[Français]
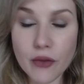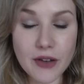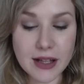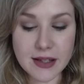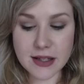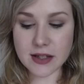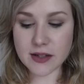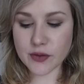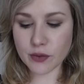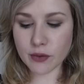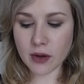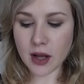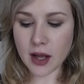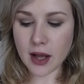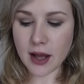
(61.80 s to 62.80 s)
et en fait ils
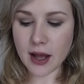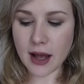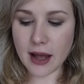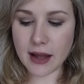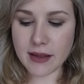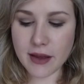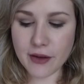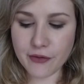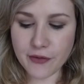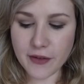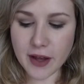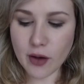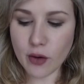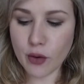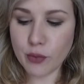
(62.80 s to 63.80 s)
ont un
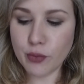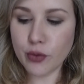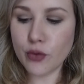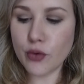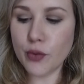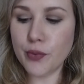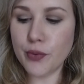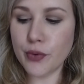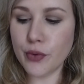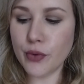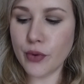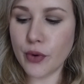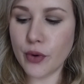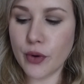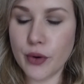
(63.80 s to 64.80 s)
effet beaucoup
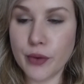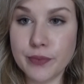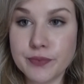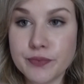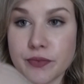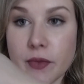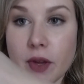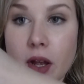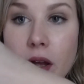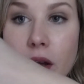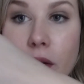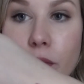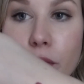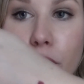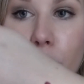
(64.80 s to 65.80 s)
plus
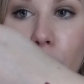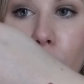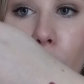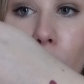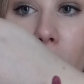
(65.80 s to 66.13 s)
beaucoup